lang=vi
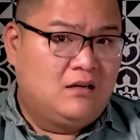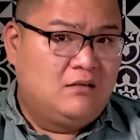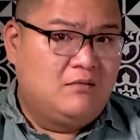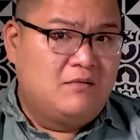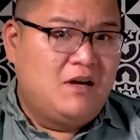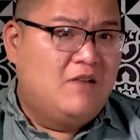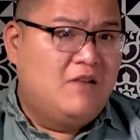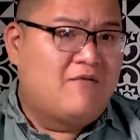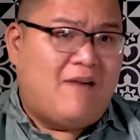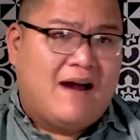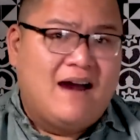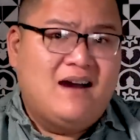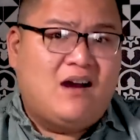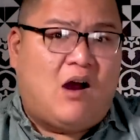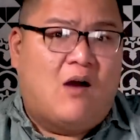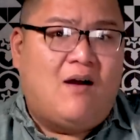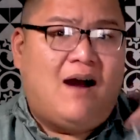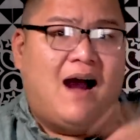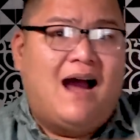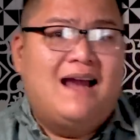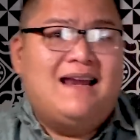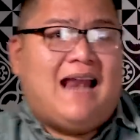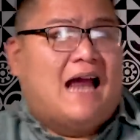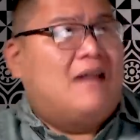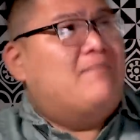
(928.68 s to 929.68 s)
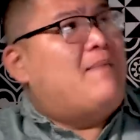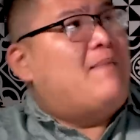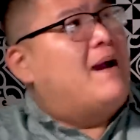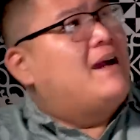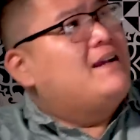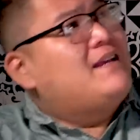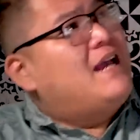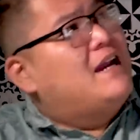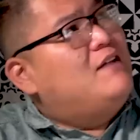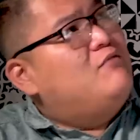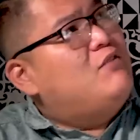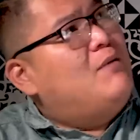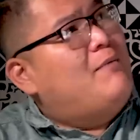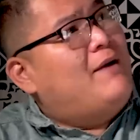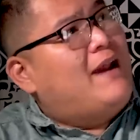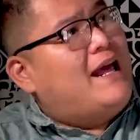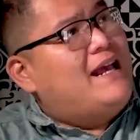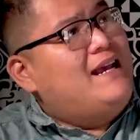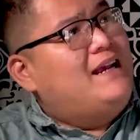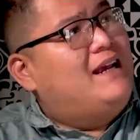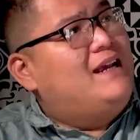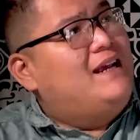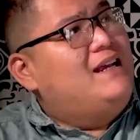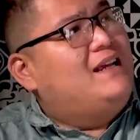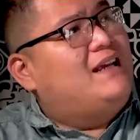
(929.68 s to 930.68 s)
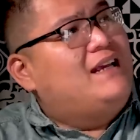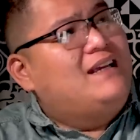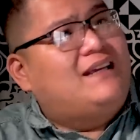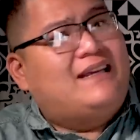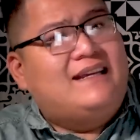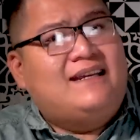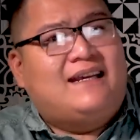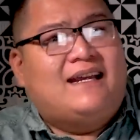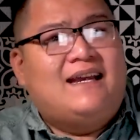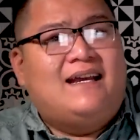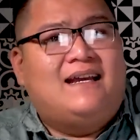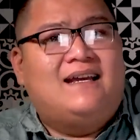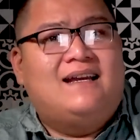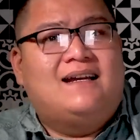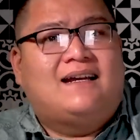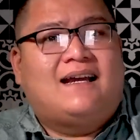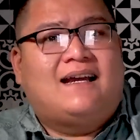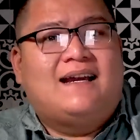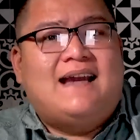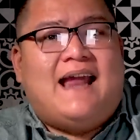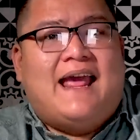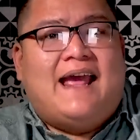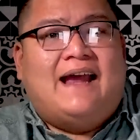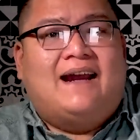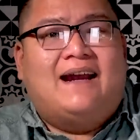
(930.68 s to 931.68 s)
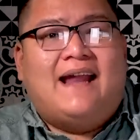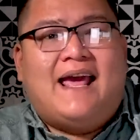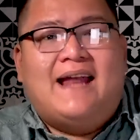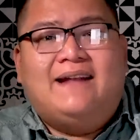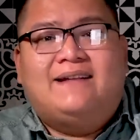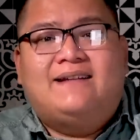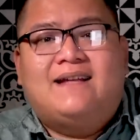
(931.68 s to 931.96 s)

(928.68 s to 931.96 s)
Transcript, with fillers: nó vẫn còn hơi lạnh bạn nhìn qua bạn thấy cái cái cái cái cái đèn led